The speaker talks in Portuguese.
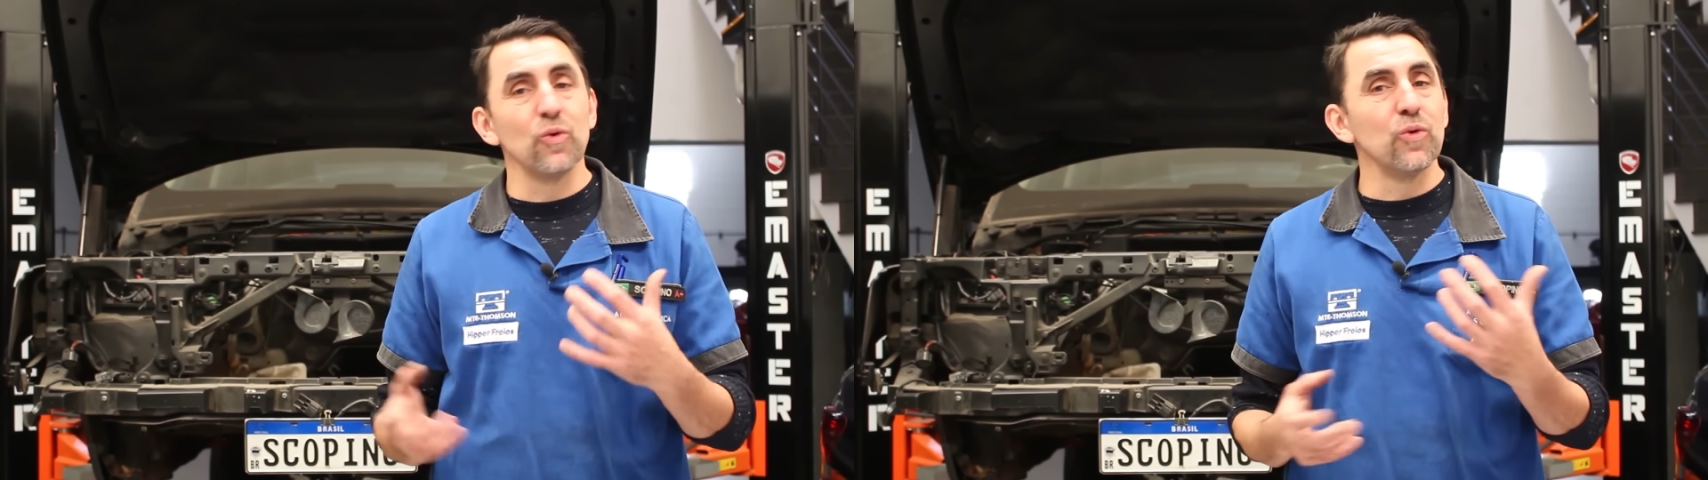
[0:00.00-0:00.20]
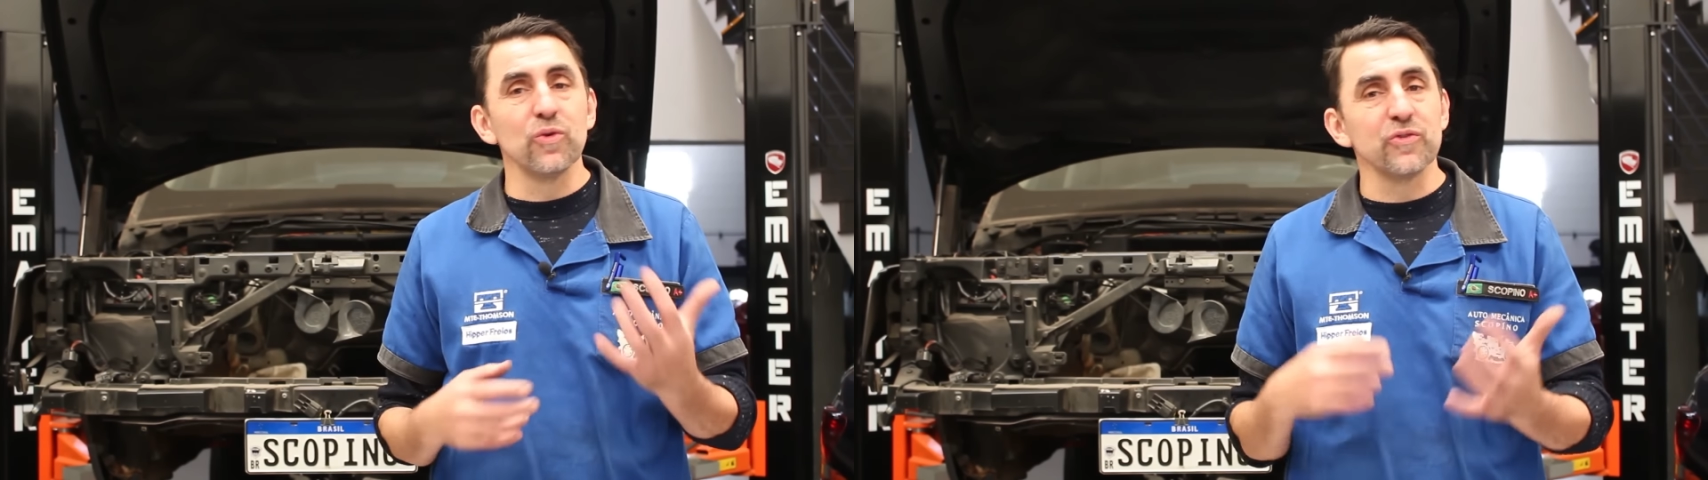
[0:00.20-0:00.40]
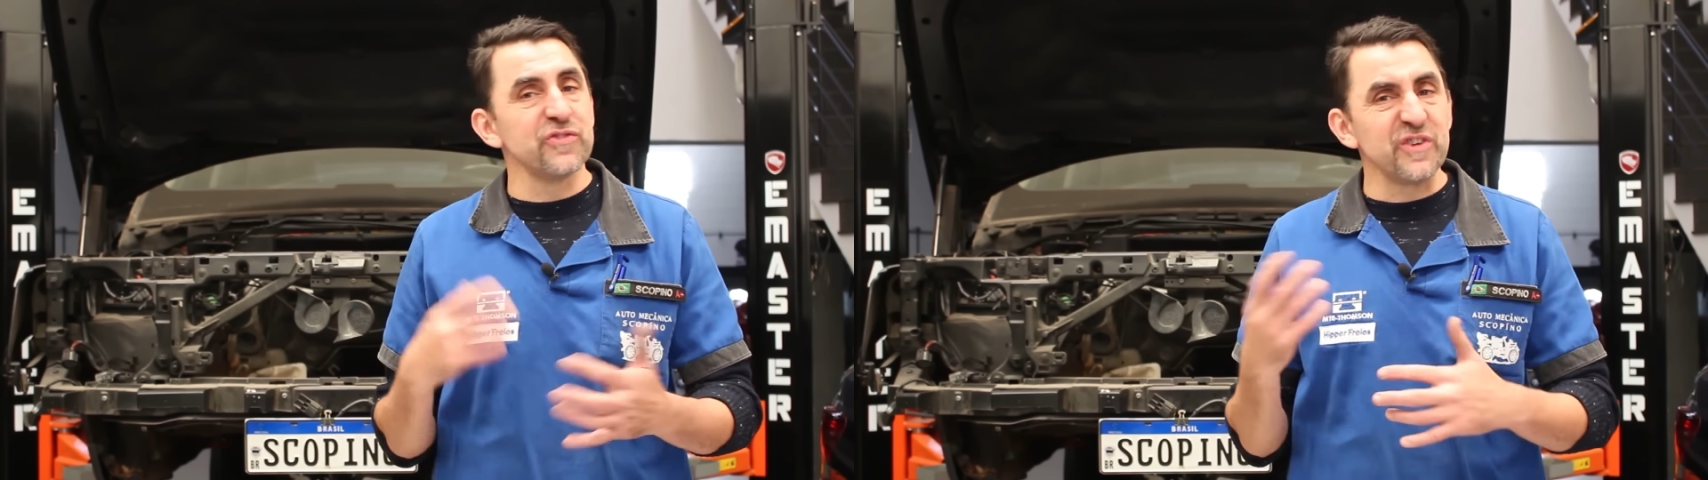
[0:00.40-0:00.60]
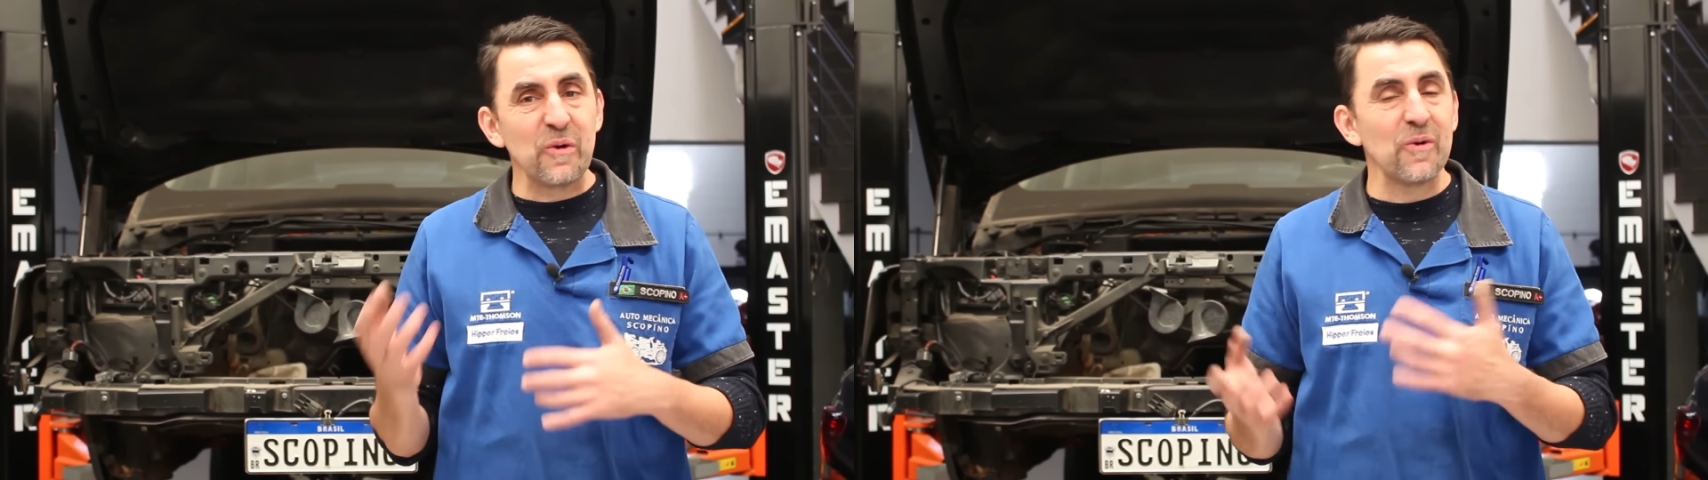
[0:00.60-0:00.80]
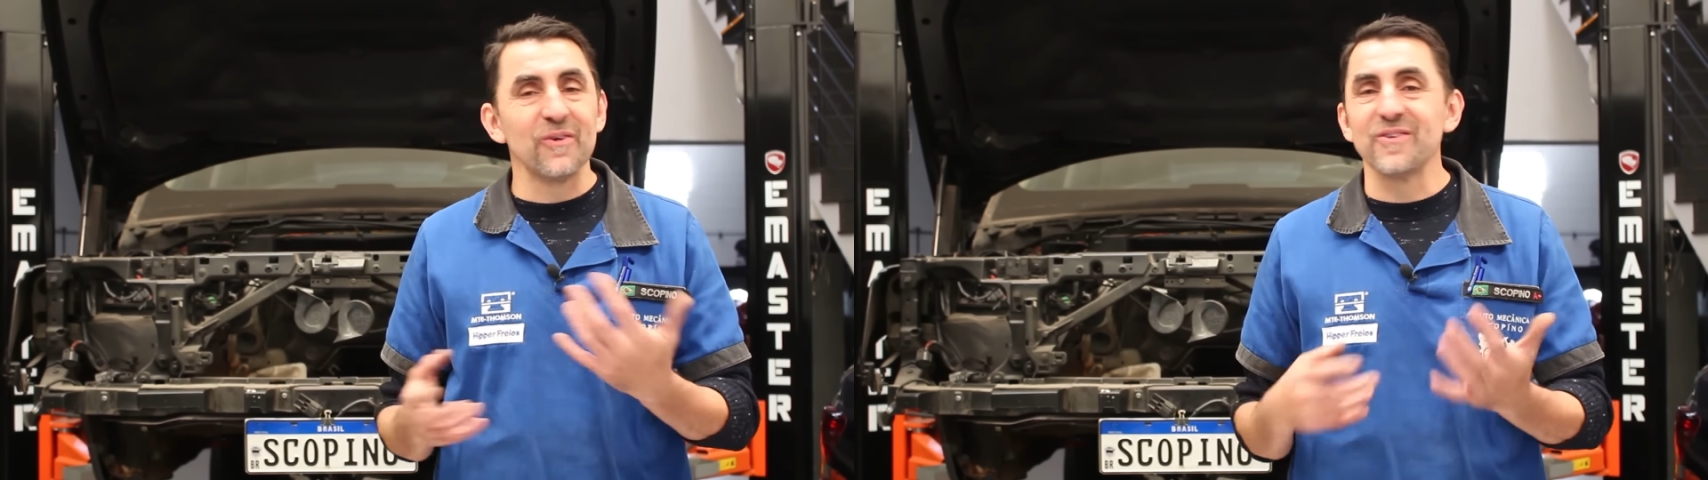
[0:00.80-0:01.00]

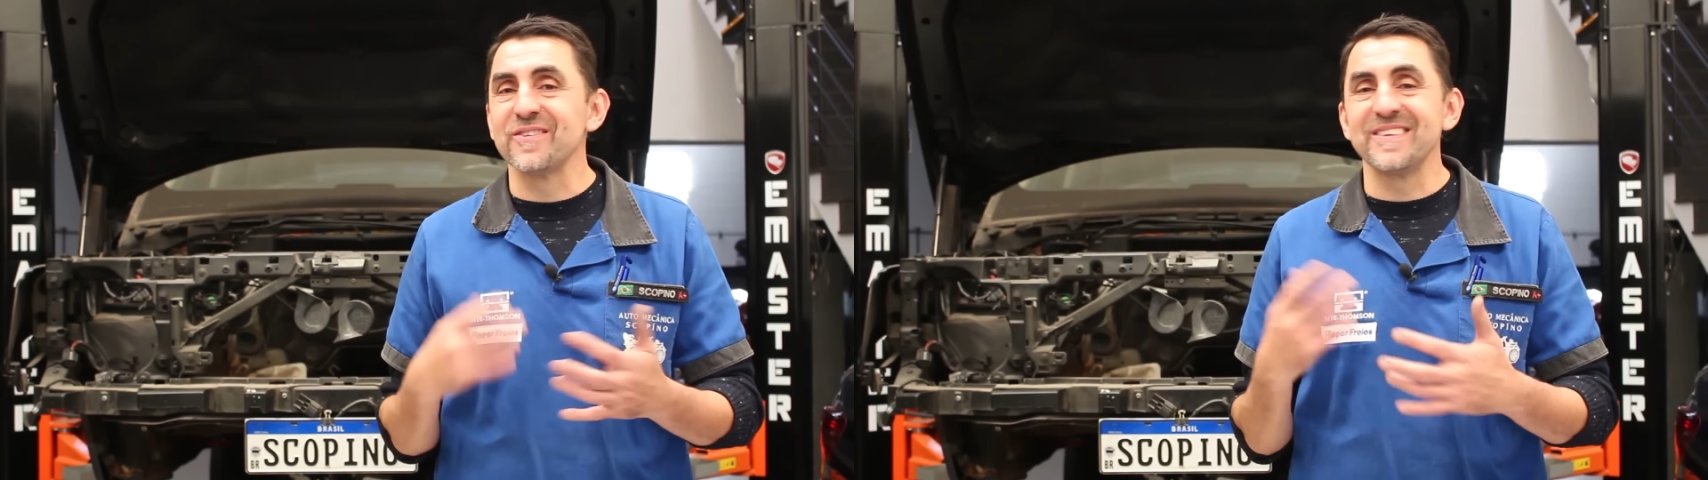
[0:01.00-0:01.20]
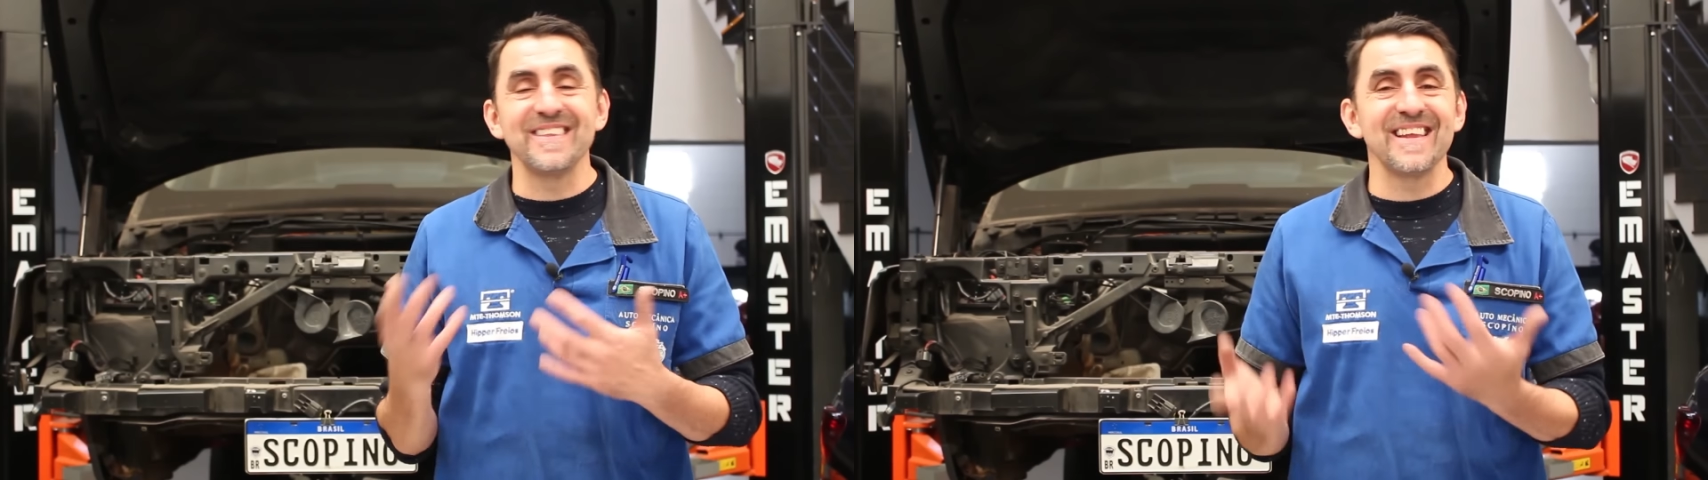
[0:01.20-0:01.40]
12, 11,